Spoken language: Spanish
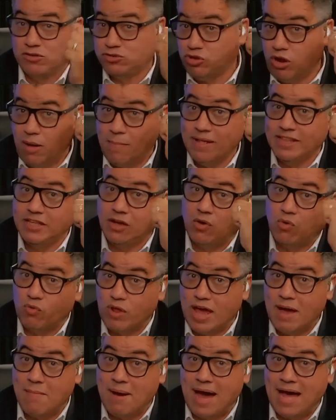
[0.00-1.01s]
solamente con
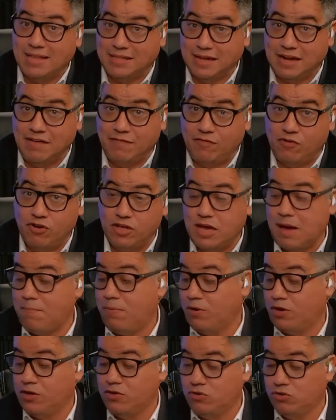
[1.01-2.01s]
una llamada telefónica
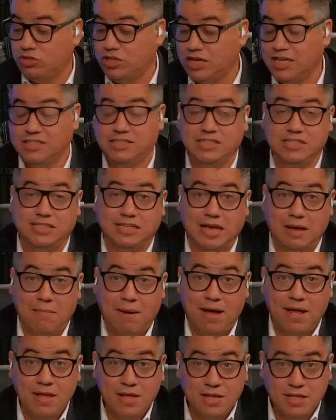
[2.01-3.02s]
porque no tienen
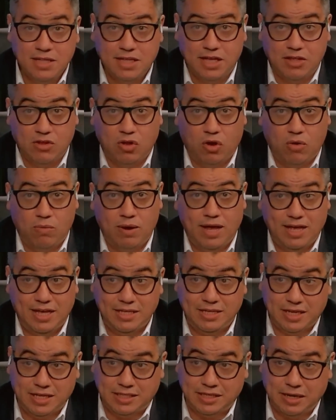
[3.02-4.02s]
sistema de doble y
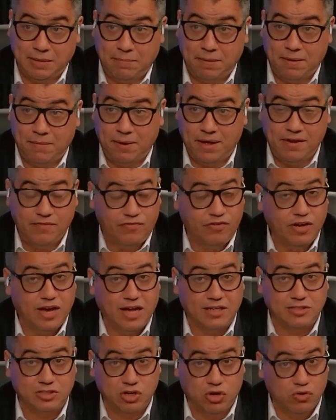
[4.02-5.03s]
de triple
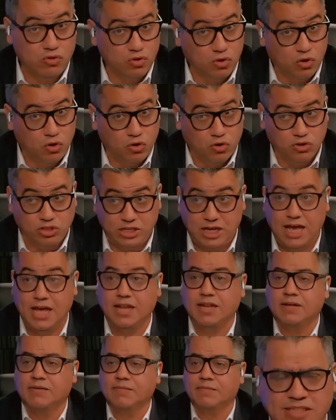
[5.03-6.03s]
verificación, no lo
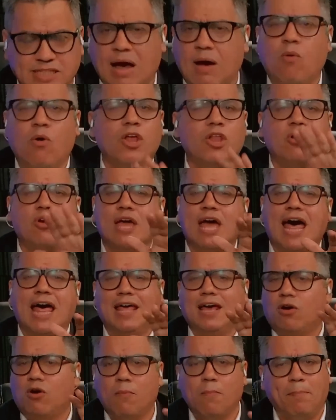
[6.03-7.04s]
tienen. Está bueno ya
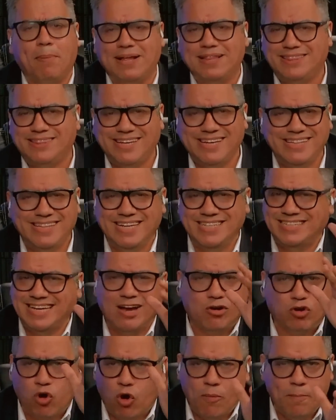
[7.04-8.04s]
de compartir, de
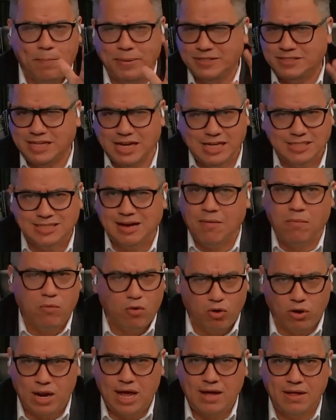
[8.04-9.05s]
ser cómplice de esas
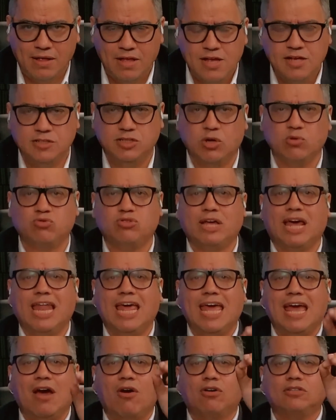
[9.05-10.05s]
bolas. Si a usted
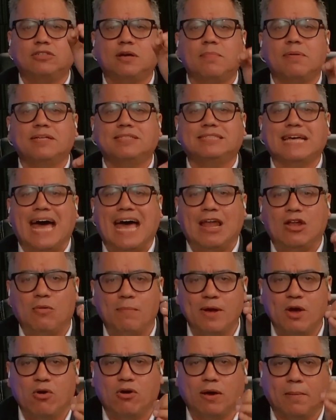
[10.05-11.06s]
le llegó ese mensaje, lo
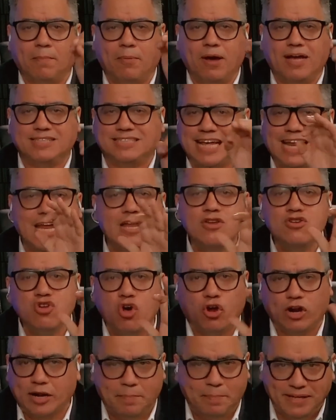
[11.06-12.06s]
mejor que puede hacer es
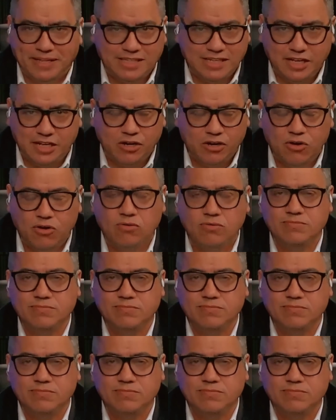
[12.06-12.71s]
no repetirlo,